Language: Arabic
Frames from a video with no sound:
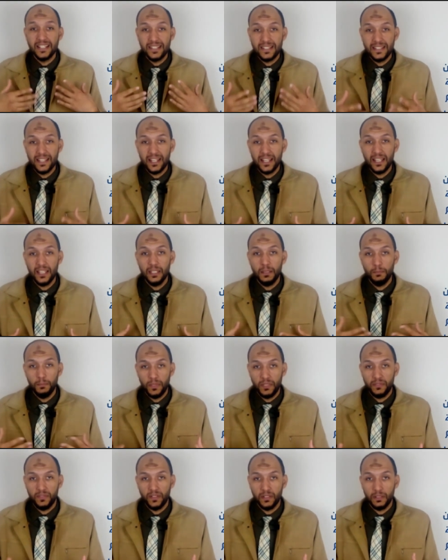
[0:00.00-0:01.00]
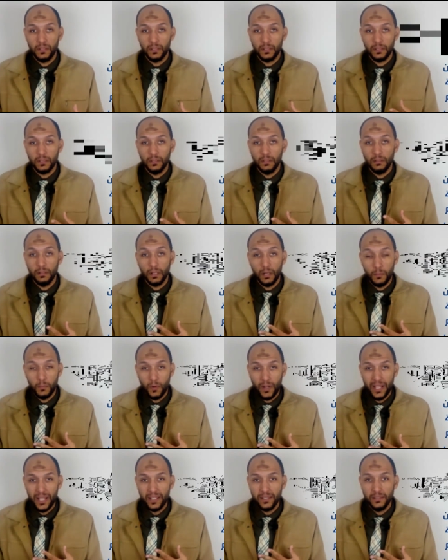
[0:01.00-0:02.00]
ازاي بتفكر رقم
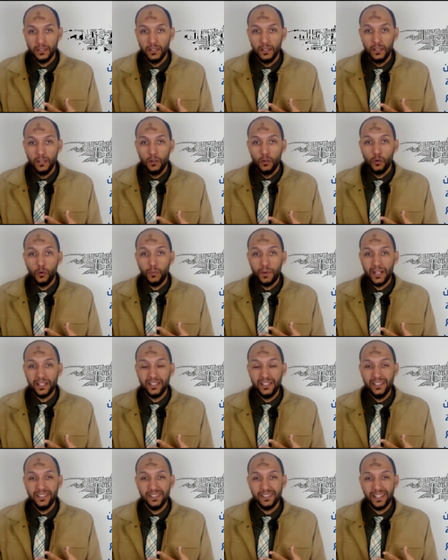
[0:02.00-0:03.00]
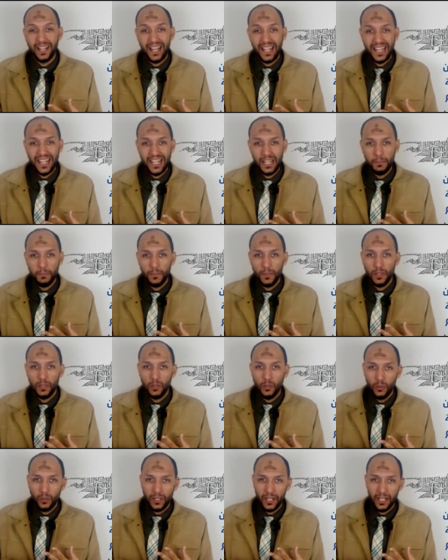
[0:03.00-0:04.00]
واحد وبعدين تتعلم
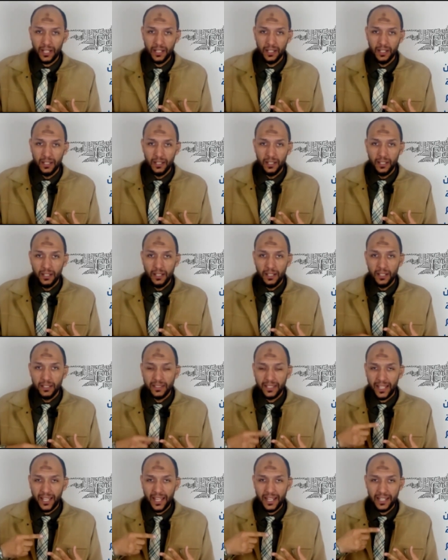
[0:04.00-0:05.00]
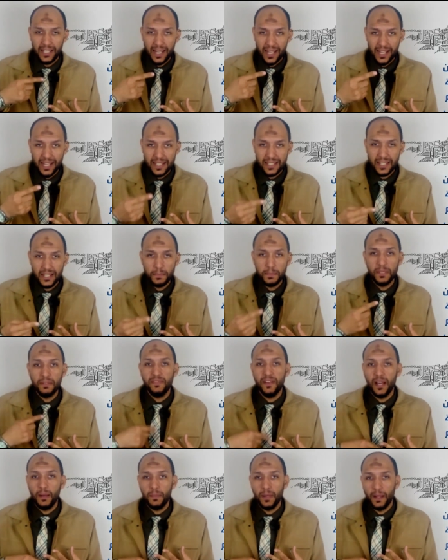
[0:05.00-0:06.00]
لغة تخلي الأجهزة دي
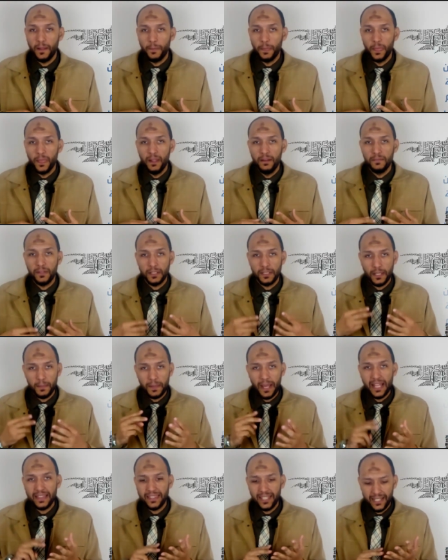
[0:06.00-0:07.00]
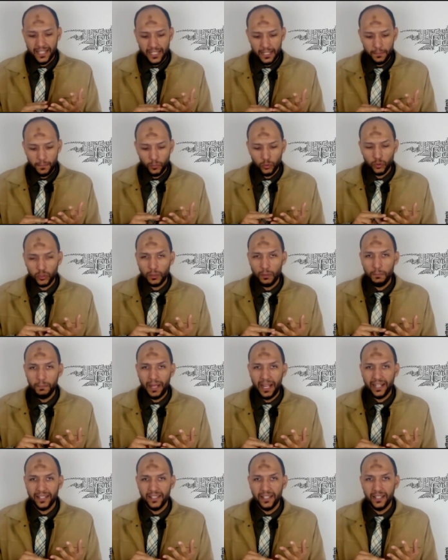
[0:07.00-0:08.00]
بتفهمها فتبقى انت كده مرتبط
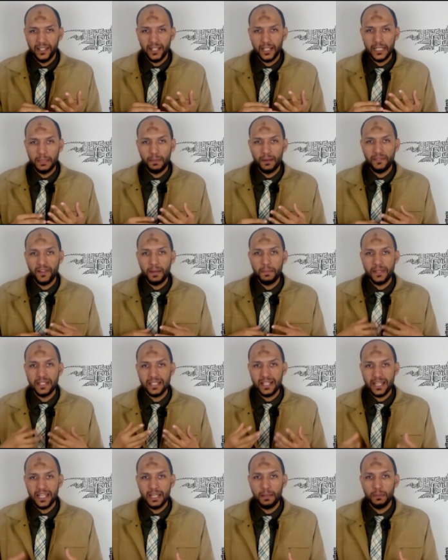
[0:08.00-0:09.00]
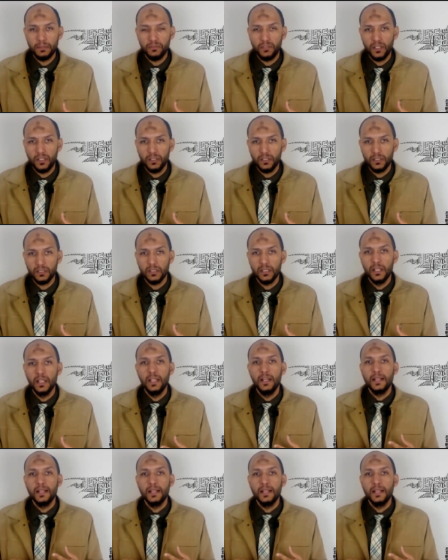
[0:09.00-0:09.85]
بحاجتين انك تبقى فاهم ازاي هي بتفكر